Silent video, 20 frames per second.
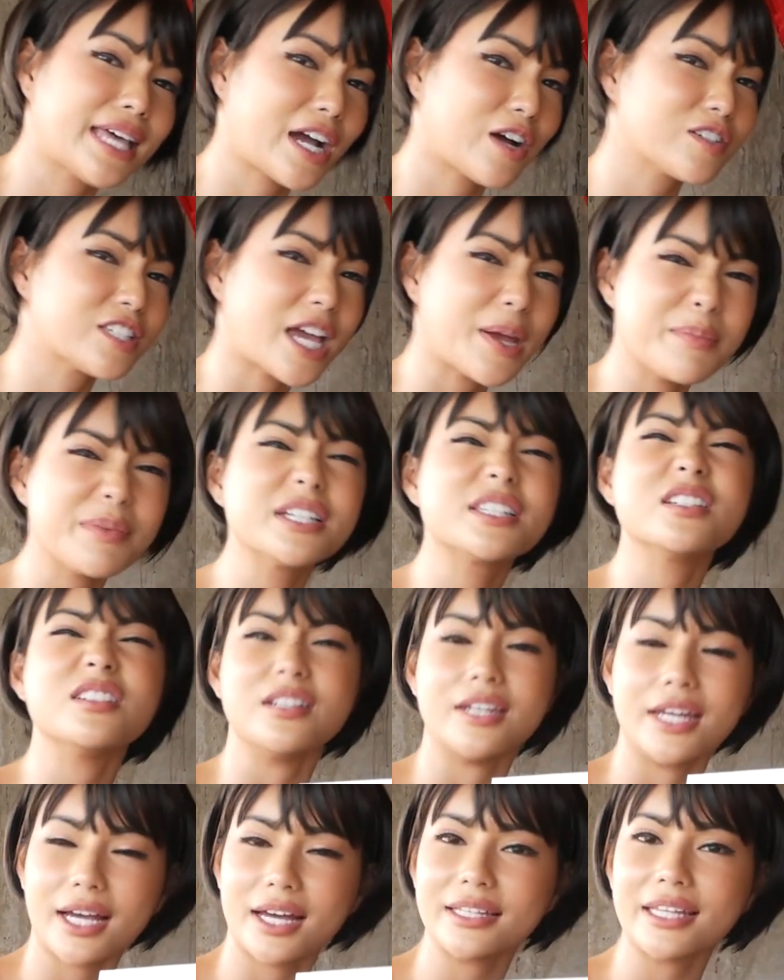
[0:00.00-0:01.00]
ตาก็ใช้มือถือ
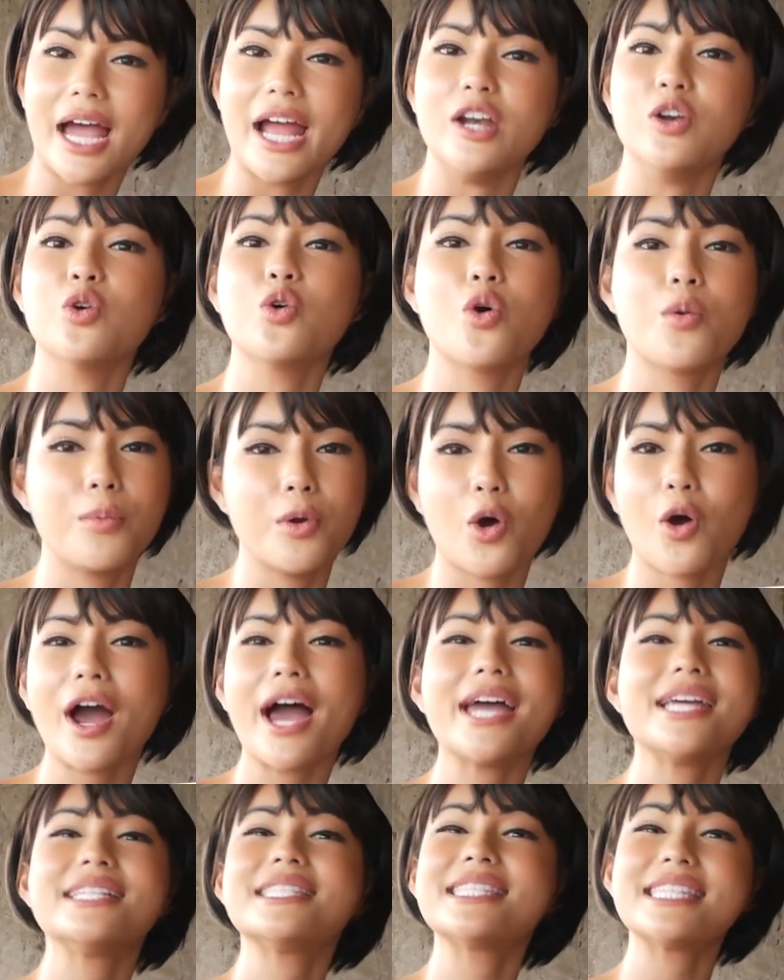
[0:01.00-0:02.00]
ในการถ่ายรูปลง
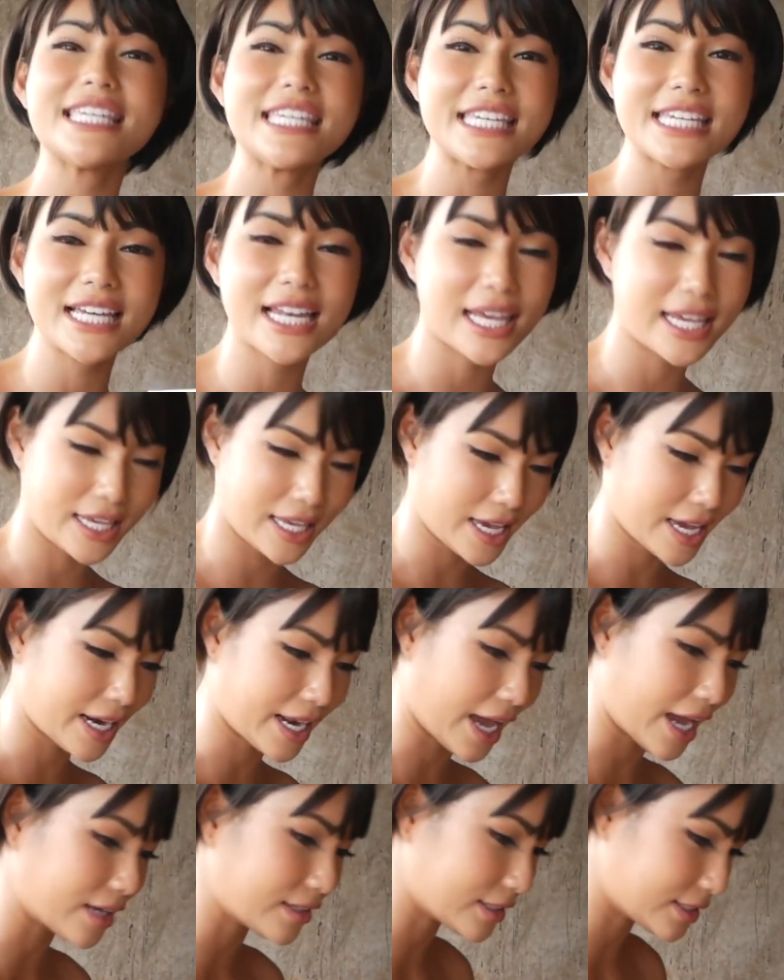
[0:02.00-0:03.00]
ไอ จี อะไรอย่างเงี้ย
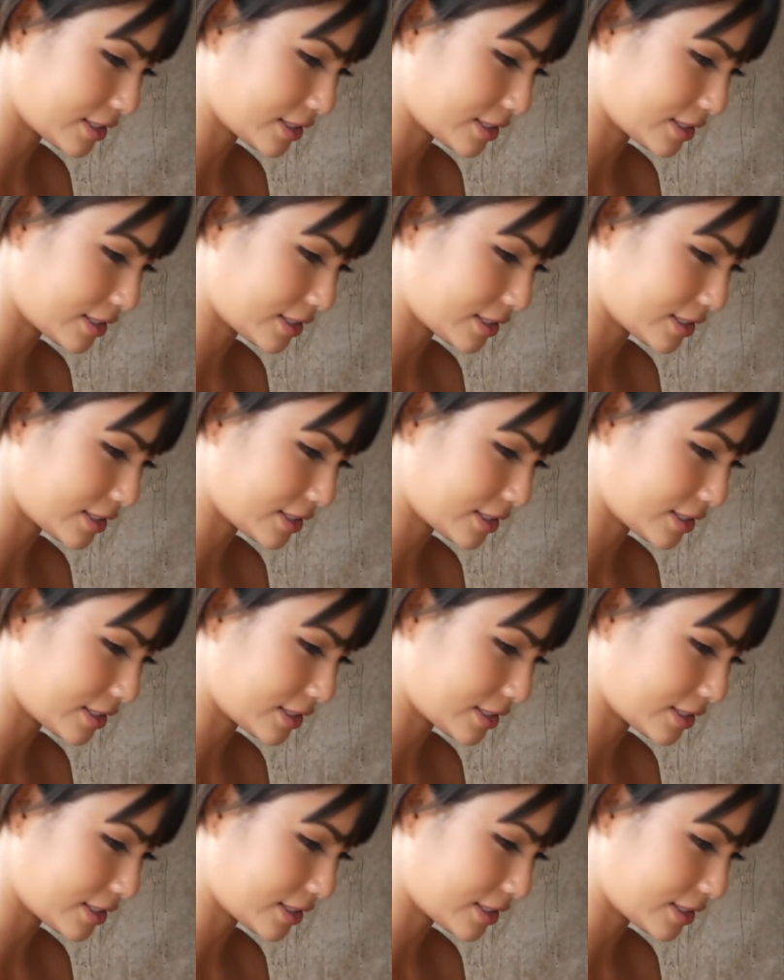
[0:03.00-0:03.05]
นะ